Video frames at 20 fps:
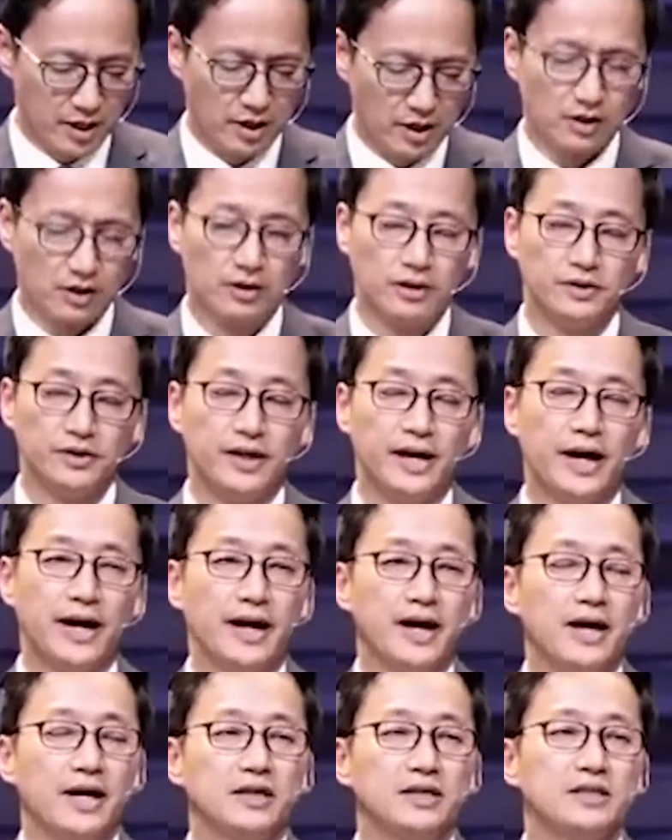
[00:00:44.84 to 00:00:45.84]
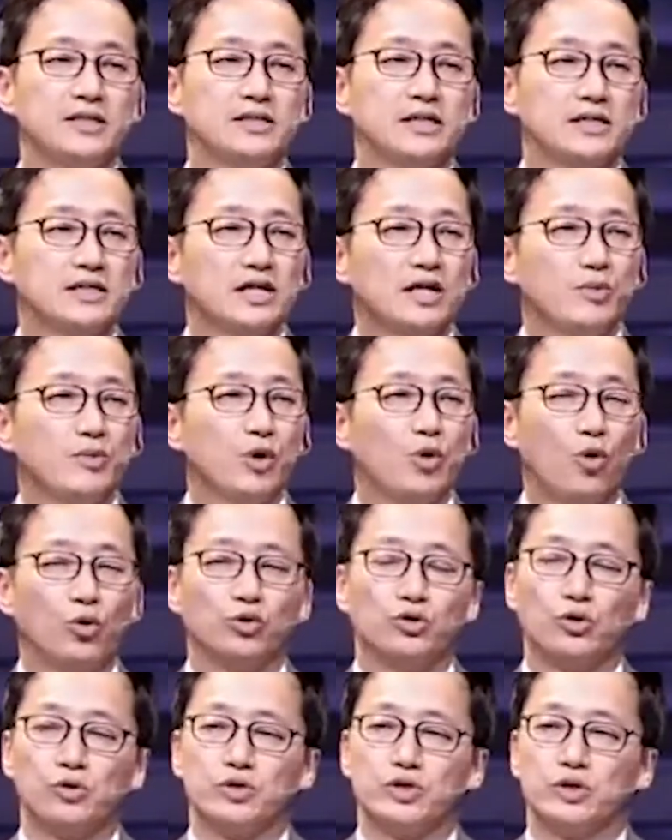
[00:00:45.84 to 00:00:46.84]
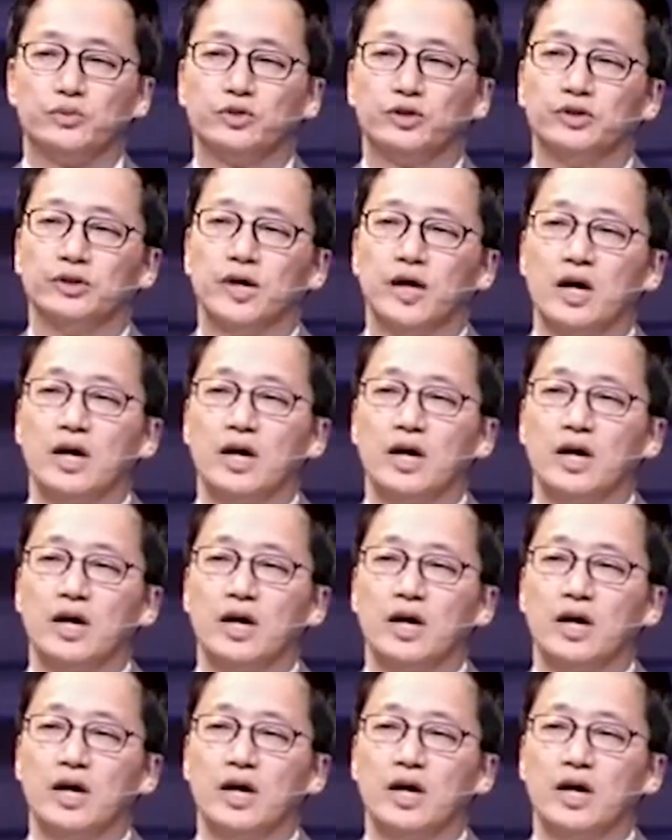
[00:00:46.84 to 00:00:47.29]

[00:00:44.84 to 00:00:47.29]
그런데 이 세 사람의 공통점은